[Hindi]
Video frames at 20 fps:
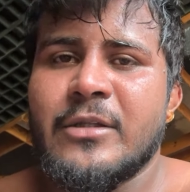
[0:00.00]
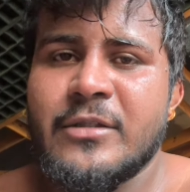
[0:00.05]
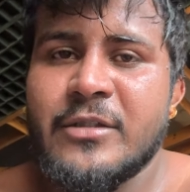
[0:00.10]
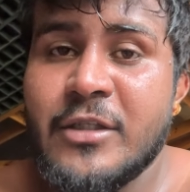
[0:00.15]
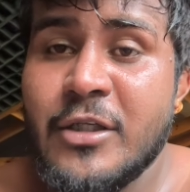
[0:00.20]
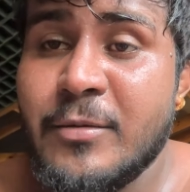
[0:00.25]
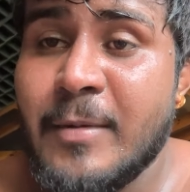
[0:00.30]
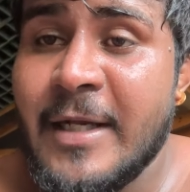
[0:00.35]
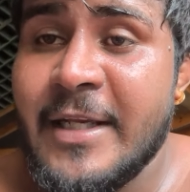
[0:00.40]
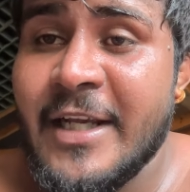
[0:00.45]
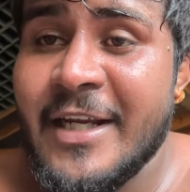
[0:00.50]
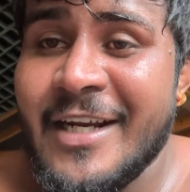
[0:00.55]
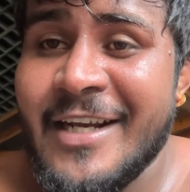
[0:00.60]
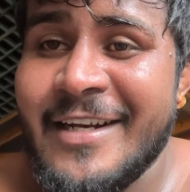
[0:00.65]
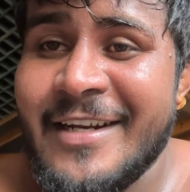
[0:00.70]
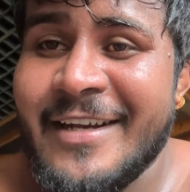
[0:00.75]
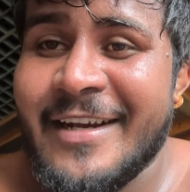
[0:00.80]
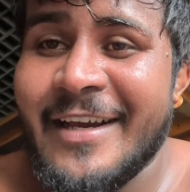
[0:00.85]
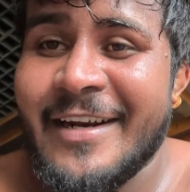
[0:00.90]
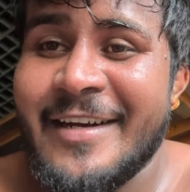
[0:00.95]
जिस भाई ये
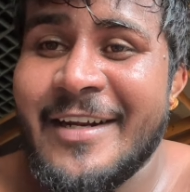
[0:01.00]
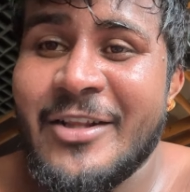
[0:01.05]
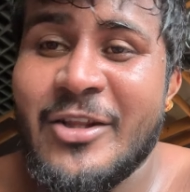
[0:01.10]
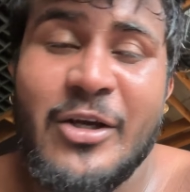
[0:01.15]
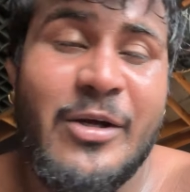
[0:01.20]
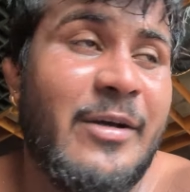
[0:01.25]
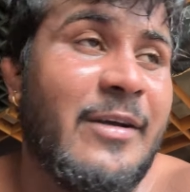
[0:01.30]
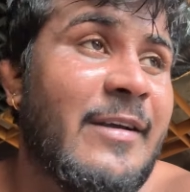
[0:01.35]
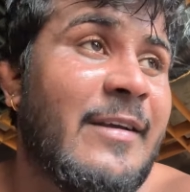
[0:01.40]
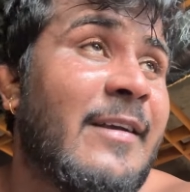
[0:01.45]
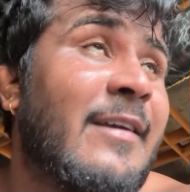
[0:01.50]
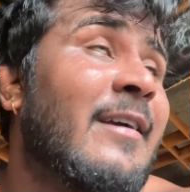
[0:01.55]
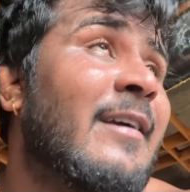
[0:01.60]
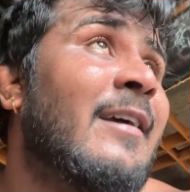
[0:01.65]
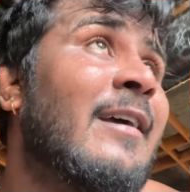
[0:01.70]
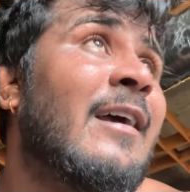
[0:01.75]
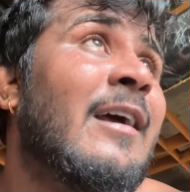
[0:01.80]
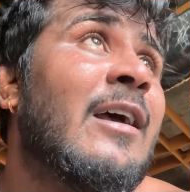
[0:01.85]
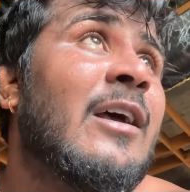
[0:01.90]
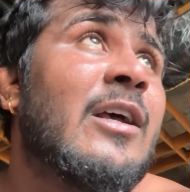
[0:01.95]
गेनिंग करनी है तो
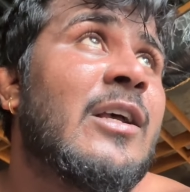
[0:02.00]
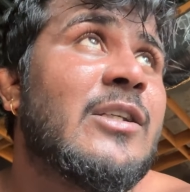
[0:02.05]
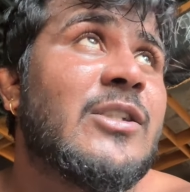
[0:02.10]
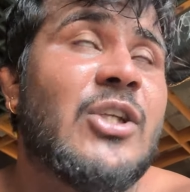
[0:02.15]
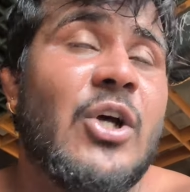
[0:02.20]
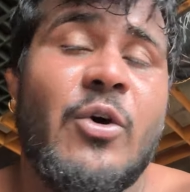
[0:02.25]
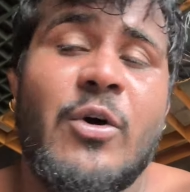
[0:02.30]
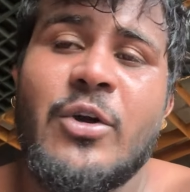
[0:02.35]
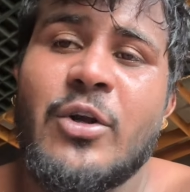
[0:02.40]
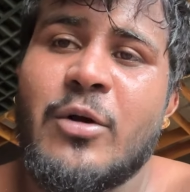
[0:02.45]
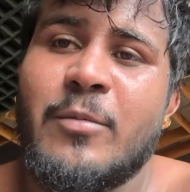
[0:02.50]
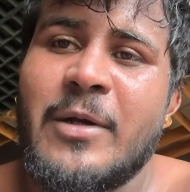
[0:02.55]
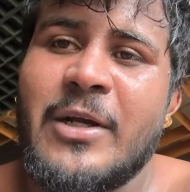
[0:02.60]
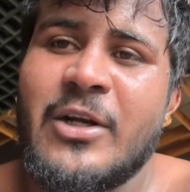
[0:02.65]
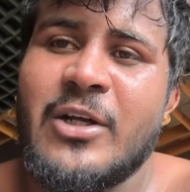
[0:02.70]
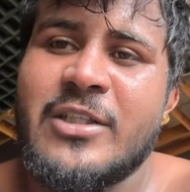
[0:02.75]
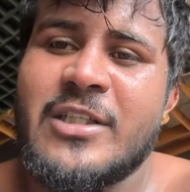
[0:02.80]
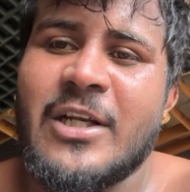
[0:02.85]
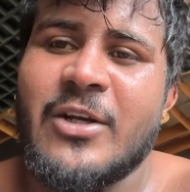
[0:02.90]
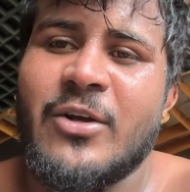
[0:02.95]
सवन का
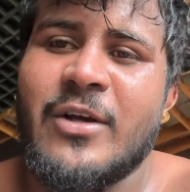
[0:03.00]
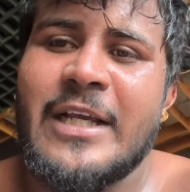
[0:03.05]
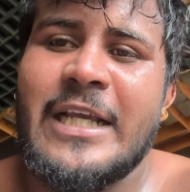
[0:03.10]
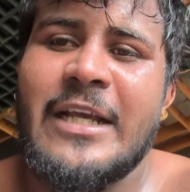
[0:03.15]
महीना चल रहा है